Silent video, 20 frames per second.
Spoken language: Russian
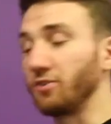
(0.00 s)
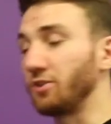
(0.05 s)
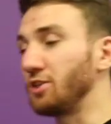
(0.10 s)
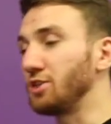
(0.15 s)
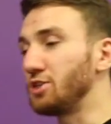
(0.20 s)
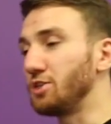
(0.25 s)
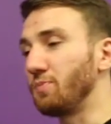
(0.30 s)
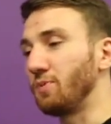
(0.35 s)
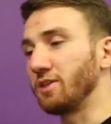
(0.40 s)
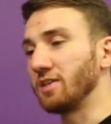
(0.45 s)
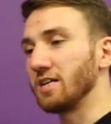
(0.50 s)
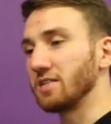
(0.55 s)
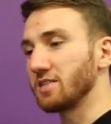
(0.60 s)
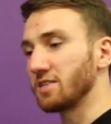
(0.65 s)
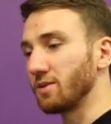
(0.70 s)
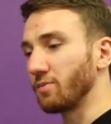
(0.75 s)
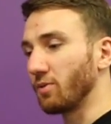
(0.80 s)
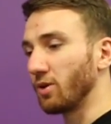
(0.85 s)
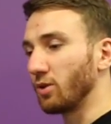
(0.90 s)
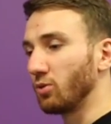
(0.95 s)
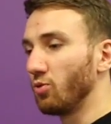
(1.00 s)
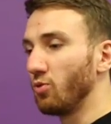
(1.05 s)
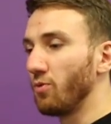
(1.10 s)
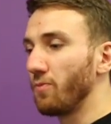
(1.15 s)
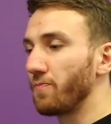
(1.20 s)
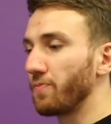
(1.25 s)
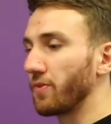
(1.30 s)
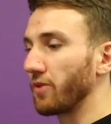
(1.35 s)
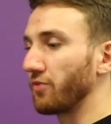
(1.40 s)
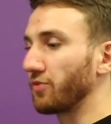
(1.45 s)
2015
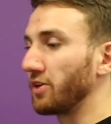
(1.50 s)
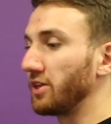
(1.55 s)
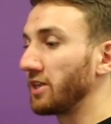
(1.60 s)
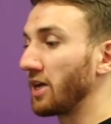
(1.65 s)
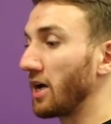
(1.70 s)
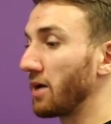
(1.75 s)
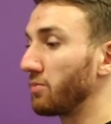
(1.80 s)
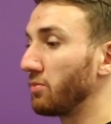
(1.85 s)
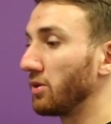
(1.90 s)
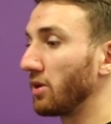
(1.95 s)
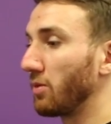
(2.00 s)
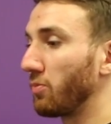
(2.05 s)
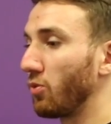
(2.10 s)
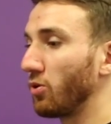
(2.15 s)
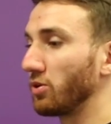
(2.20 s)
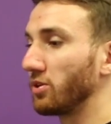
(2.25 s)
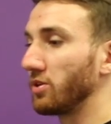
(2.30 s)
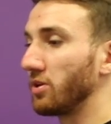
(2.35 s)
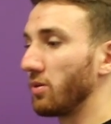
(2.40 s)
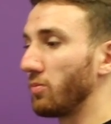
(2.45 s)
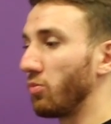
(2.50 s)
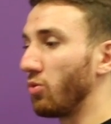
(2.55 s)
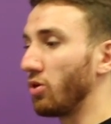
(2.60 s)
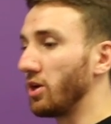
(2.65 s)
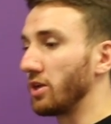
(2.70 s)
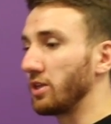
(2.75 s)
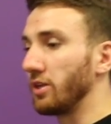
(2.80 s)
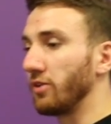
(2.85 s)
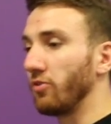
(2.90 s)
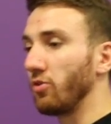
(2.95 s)
году в Китае было подано
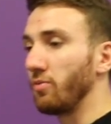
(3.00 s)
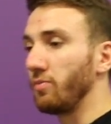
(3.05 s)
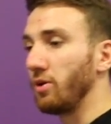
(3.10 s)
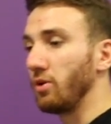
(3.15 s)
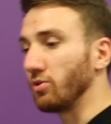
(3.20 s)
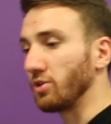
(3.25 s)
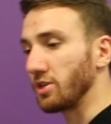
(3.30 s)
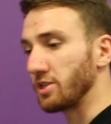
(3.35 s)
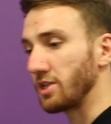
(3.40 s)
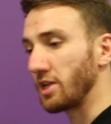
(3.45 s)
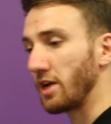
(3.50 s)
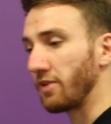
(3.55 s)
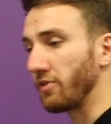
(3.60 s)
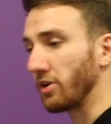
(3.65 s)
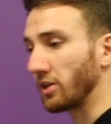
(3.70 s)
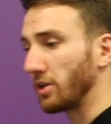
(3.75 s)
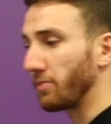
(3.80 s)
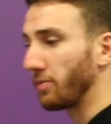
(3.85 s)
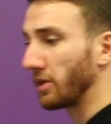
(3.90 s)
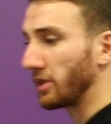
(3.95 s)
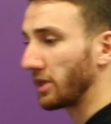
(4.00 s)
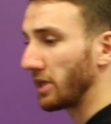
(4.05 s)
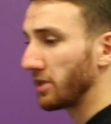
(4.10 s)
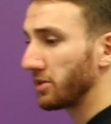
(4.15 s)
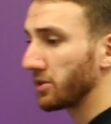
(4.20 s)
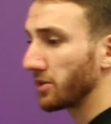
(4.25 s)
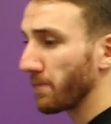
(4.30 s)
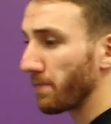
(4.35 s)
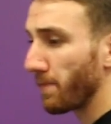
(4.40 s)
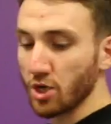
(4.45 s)
более 1 миллиона заявок на
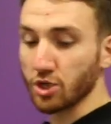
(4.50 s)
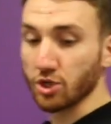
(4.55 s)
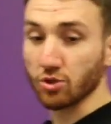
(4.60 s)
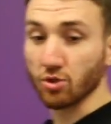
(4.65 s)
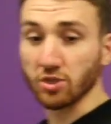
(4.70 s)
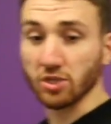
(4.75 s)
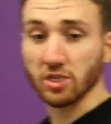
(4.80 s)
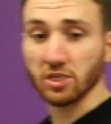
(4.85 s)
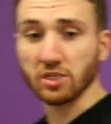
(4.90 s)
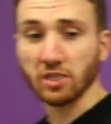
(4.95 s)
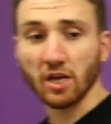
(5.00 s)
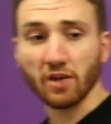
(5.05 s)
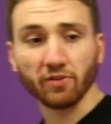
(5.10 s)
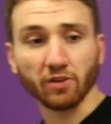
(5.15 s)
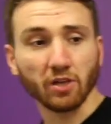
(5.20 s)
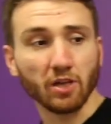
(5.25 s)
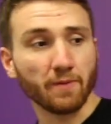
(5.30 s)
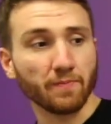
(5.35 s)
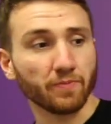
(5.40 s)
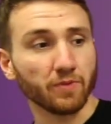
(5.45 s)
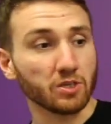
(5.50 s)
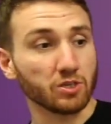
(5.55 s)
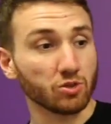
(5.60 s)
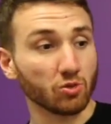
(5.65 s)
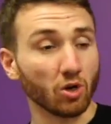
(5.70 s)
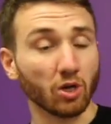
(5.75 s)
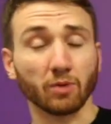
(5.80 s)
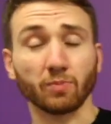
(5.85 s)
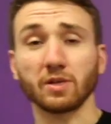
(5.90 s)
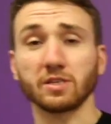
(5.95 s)
патенты, что составило
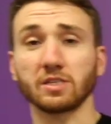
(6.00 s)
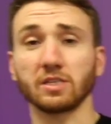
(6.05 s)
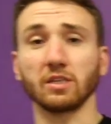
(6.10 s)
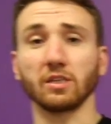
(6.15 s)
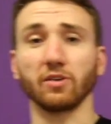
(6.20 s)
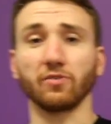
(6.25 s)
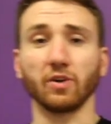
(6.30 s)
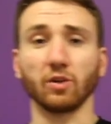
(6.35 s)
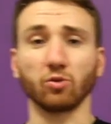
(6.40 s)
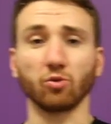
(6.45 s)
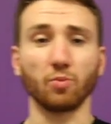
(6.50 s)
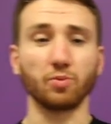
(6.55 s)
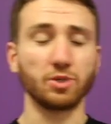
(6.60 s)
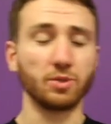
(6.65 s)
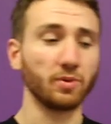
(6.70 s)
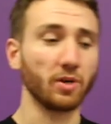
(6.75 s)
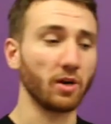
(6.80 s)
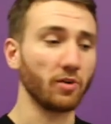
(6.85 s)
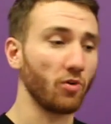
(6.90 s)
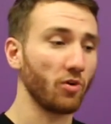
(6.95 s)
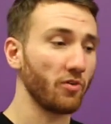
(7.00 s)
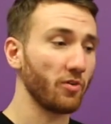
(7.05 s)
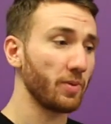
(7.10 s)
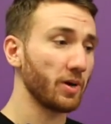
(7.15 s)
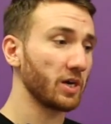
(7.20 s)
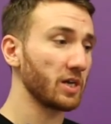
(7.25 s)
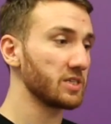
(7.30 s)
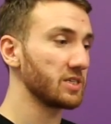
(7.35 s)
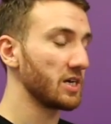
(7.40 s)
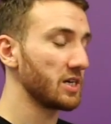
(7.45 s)
40% от общемирового
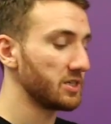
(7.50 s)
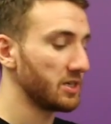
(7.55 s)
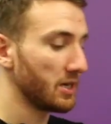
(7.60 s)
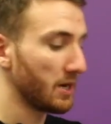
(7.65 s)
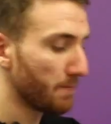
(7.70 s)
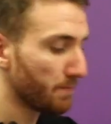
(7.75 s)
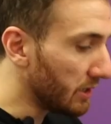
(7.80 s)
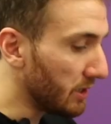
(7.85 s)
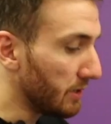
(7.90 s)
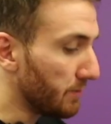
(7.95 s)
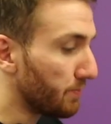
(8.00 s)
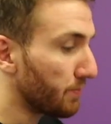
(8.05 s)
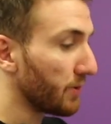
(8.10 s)
показателя и